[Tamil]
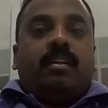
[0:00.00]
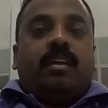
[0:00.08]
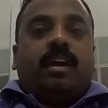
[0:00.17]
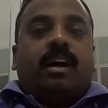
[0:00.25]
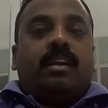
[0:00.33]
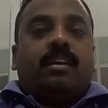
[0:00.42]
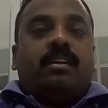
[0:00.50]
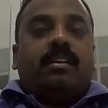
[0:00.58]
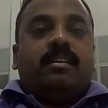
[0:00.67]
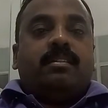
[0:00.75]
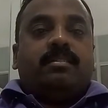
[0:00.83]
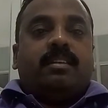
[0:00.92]
யாருக்கு
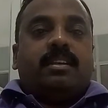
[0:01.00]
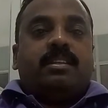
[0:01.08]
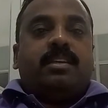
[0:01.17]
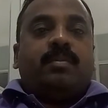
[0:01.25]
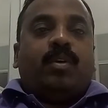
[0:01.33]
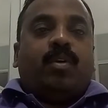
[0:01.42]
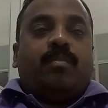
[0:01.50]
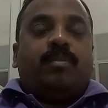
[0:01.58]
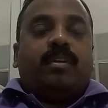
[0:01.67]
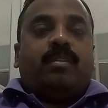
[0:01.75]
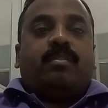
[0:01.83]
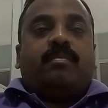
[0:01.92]
சிரஞ்சீவி யோகம்
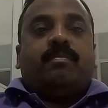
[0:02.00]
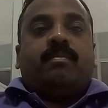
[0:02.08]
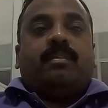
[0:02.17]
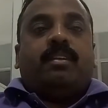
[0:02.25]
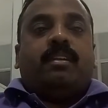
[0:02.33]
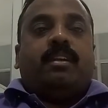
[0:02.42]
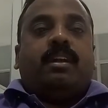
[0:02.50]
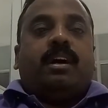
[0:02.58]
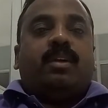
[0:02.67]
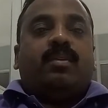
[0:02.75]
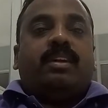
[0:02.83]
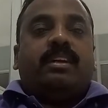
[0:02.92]
இருக்கும்
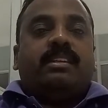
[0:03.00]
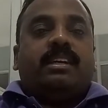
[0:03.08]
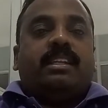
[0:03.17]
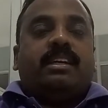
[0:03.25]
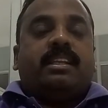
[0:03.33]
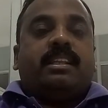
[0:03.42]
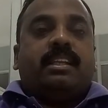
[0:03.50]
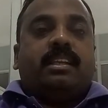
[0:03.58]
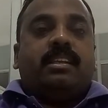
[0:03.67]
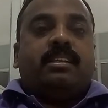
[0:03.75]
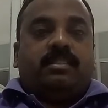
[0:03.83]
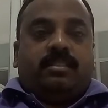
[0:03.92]
யாருடைய ஜாதகத்தில்
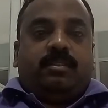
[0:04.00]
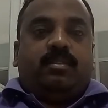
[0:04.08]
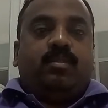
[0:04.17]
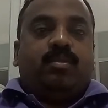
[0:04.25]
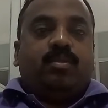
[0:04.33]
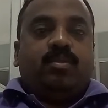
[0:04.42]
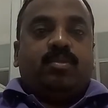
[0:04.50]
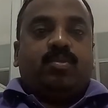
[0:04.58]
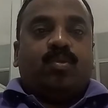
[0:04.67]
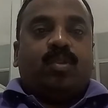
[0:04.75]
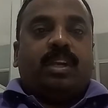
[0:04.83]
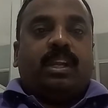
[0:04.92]
குரு
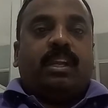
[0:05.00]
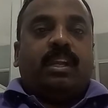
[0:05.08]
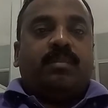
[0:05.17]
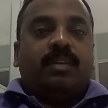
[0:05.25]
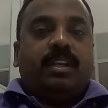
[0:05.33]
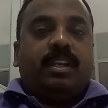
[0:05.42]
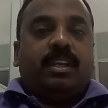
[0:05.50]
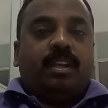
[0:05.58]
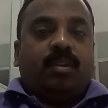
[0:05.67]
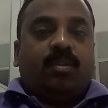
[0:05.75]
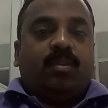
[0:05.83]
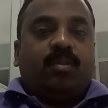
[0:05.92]
சூரியன் நினைவு
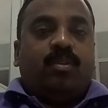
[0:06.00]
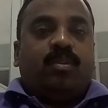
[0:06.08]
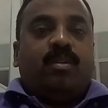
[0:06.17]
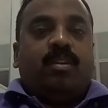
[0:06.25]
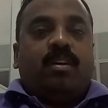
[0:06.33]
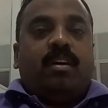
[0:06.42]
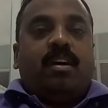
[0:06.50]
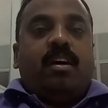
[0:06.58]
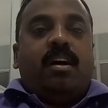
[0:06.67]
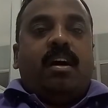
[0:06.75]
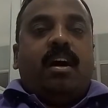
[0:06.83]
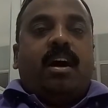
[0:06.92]
இருக்கிறதோ
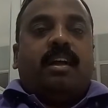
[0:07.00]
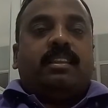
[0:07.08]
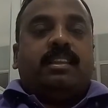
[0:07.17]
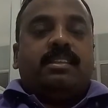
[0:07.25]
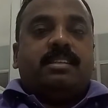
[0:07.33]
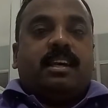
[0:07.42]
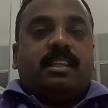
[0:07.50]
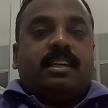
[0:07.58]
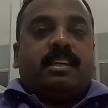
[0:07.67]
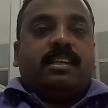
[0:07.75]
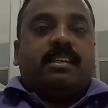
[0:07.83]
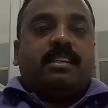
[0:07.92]
அந்த
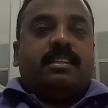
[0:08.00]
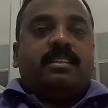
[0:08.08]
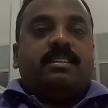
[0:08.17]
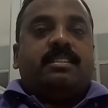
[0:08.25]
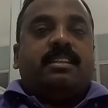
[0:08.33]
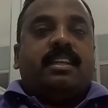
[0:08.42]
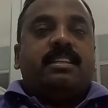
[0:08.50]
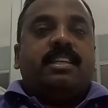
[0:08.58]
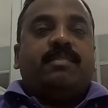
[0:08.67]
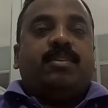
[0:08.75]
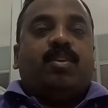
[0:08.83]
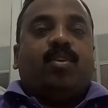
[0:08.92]
ஜாதகருக்கு
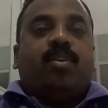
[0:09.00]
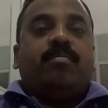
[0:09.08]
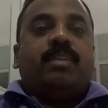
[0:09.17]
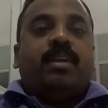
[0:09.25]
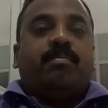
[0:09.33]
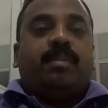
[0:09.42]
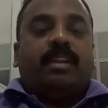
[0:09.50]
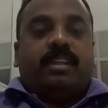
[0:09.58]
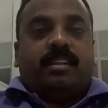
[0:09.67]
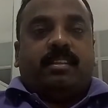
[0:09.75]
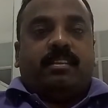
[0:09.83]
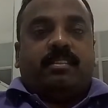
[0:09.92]
சிரஞ்சீவி யோகம்
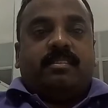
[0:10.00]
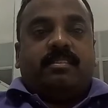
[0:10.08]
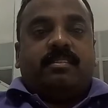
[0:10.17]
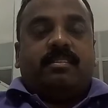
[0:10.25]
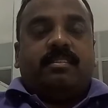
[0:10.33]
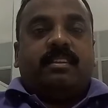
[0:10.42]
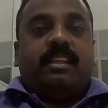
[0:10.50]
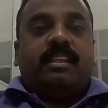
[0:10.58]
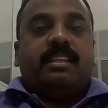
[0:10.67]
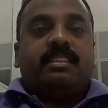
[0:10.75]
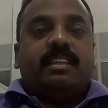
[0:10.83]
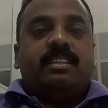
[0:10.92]
ஏற்படுகிறது
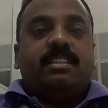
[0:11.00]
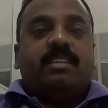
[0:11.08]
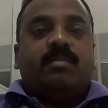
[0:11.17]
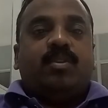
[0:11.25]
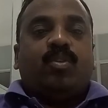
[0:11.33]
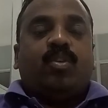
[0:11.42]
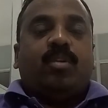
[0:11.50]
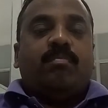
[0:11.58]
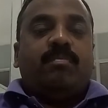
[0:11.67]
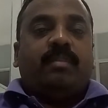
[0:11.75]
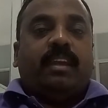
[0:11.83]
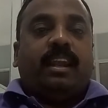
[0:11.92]
இந்த சிரஞ்சீவி யோகம்
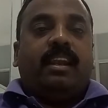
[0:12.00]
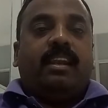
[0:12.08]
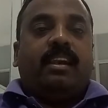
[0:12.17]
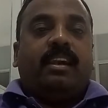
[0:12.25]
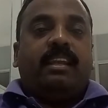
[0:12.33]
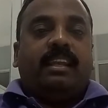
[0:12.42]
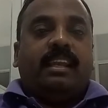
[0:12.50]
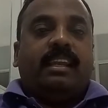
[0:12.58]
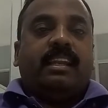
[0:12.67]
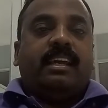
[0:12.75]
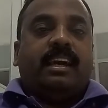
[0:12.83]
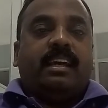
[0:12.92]
என்றால்
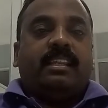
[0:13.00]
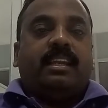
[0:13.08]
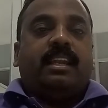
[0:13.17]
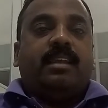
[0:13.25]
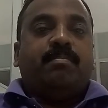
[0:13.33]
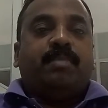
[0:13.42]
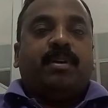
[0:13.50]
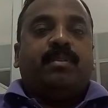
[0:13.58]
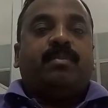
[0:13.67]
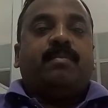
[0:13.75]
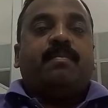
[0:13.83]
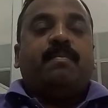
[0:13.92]
என்ன அது என்ன பண்ணும்